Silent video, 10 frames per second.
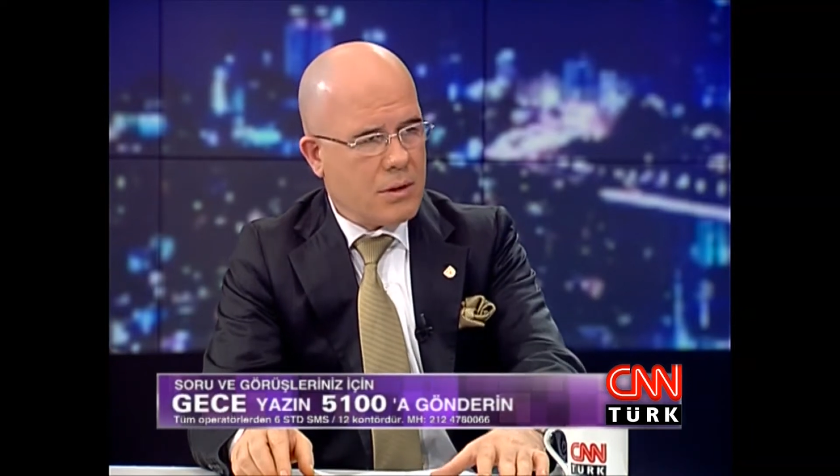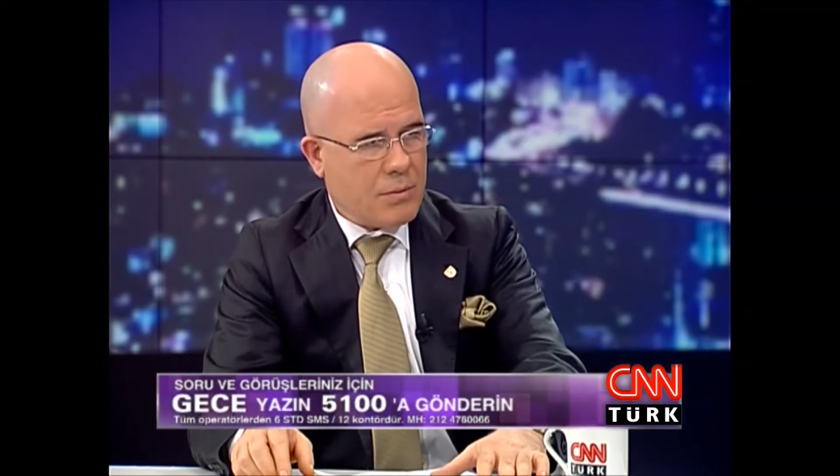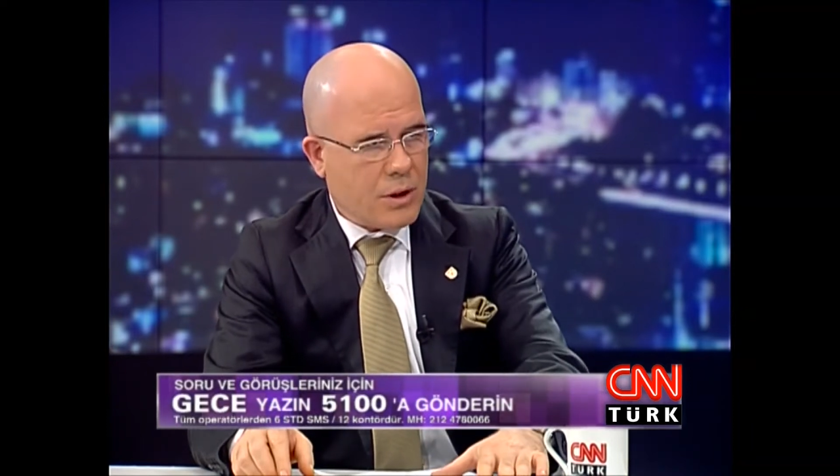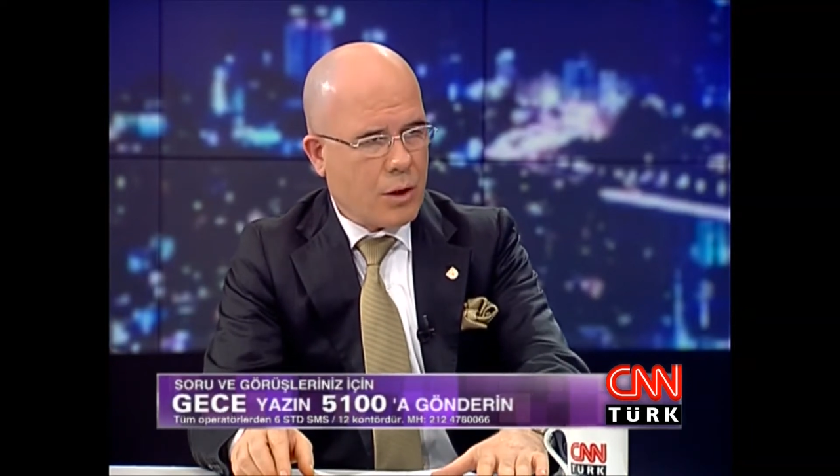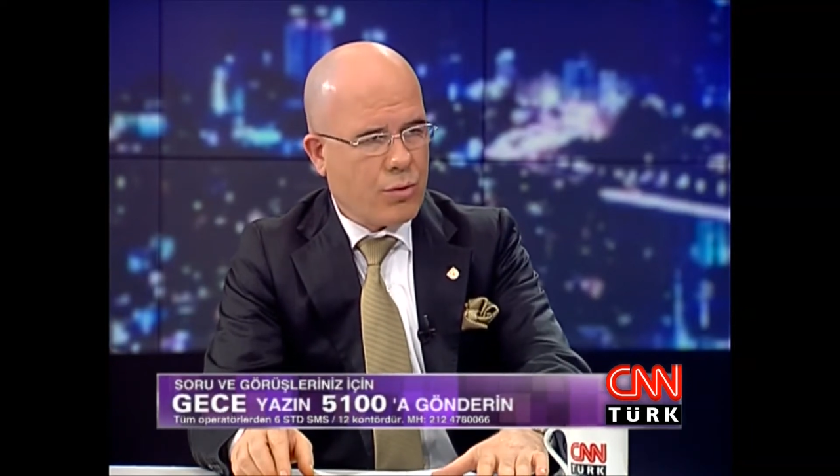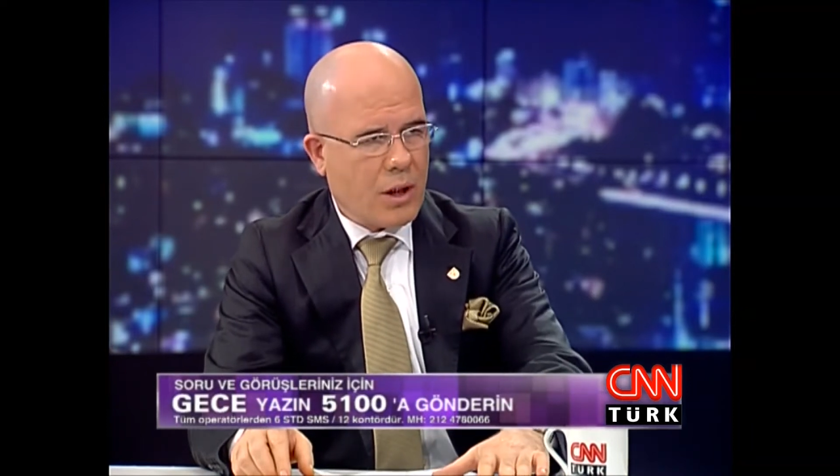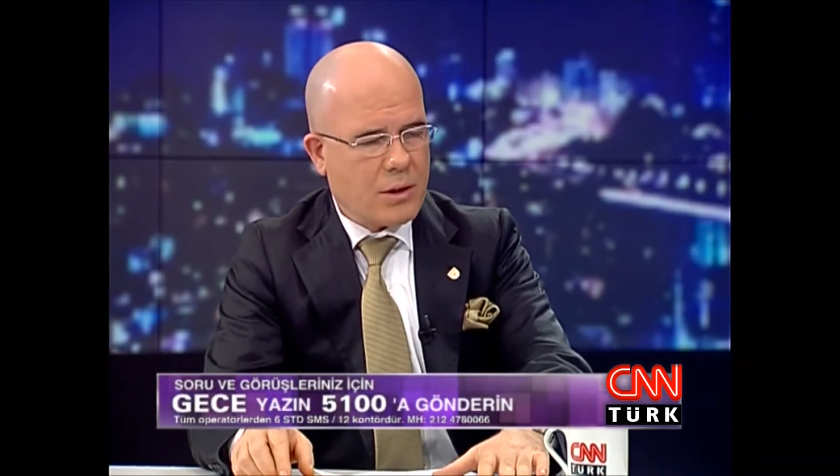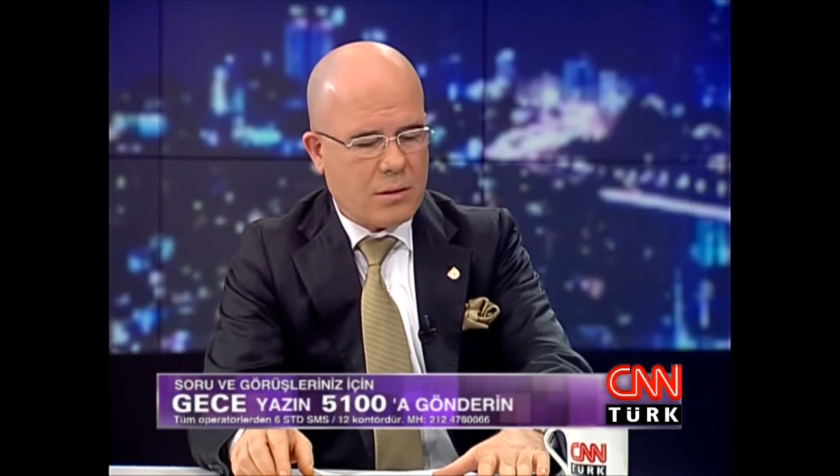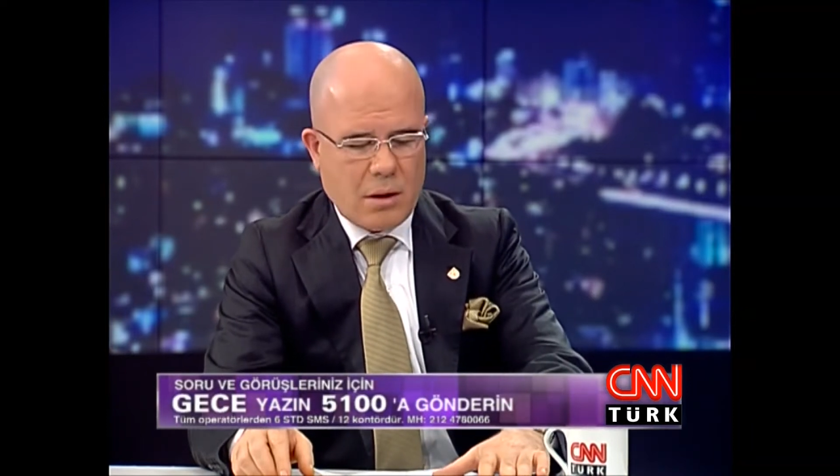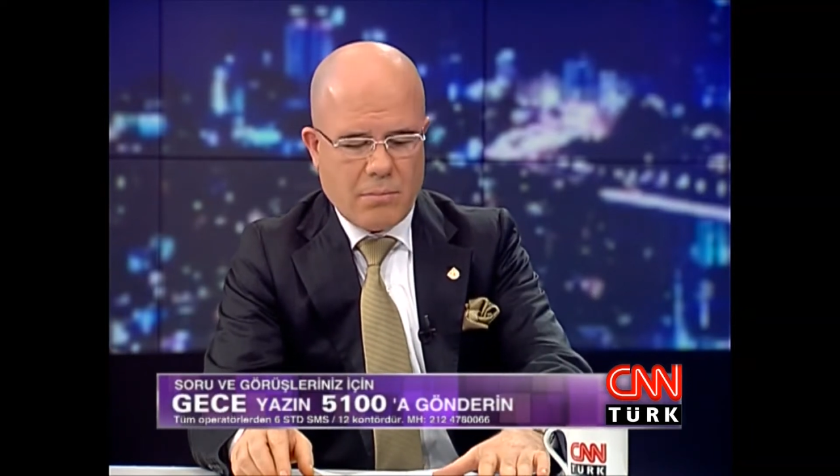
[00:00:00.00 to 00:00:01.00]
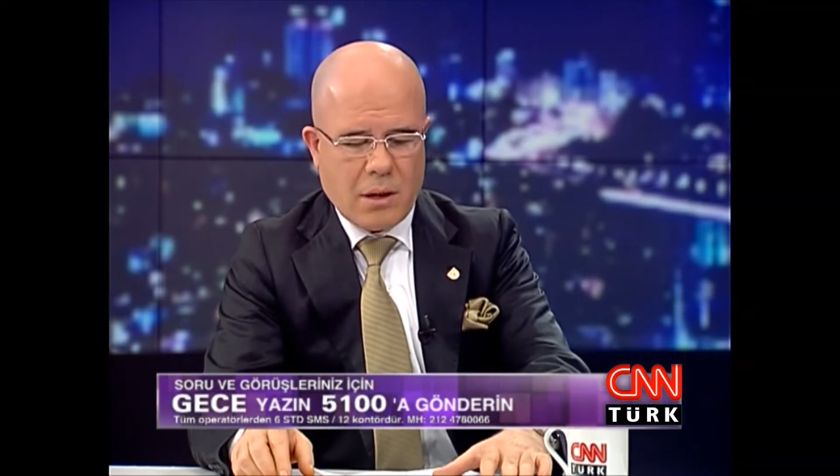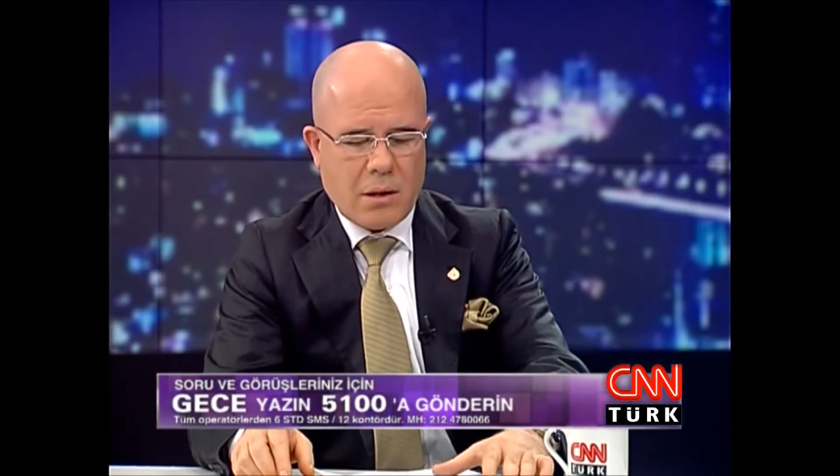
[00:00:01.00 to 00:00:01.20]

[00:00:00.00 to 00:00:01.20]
bizim sektör açısından.